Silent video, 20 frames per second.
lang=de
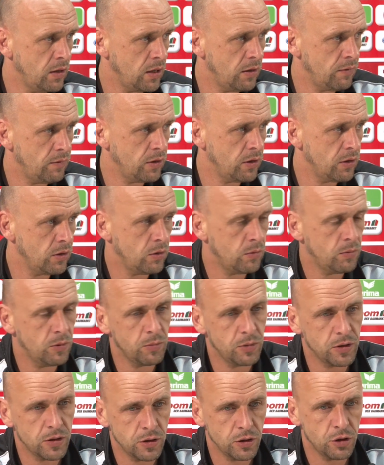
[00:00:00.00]
Einfach nochmal
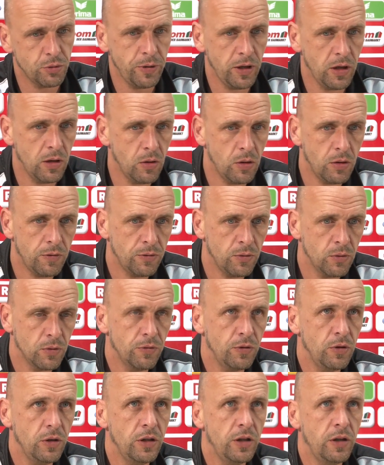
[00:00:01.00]
ein bisschen Spieleröffnung
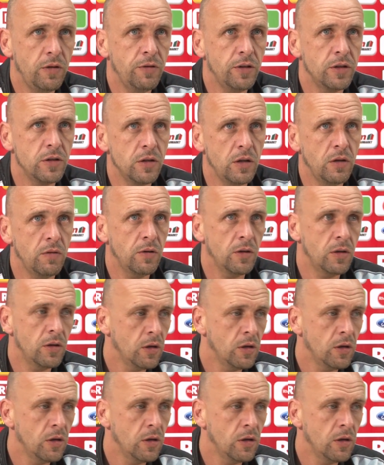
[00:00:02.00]
für die Defensive.